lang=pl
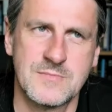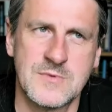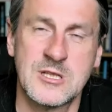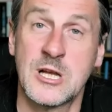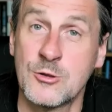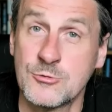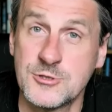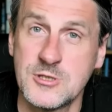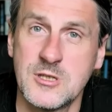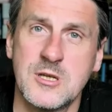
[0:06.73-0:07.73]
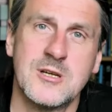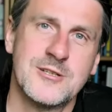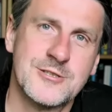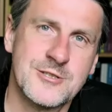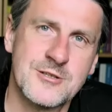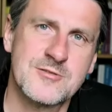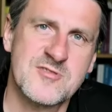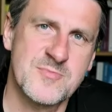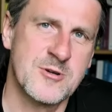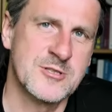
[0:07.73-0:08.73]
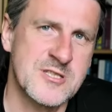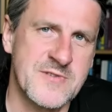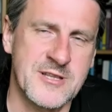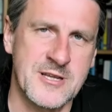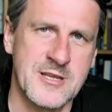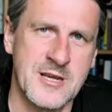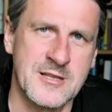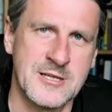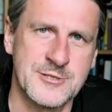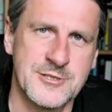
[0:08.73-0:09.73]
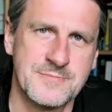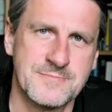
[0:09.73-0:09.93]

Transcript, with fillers: dla ludzi żyjących w społeczeństwach takich jak nasze?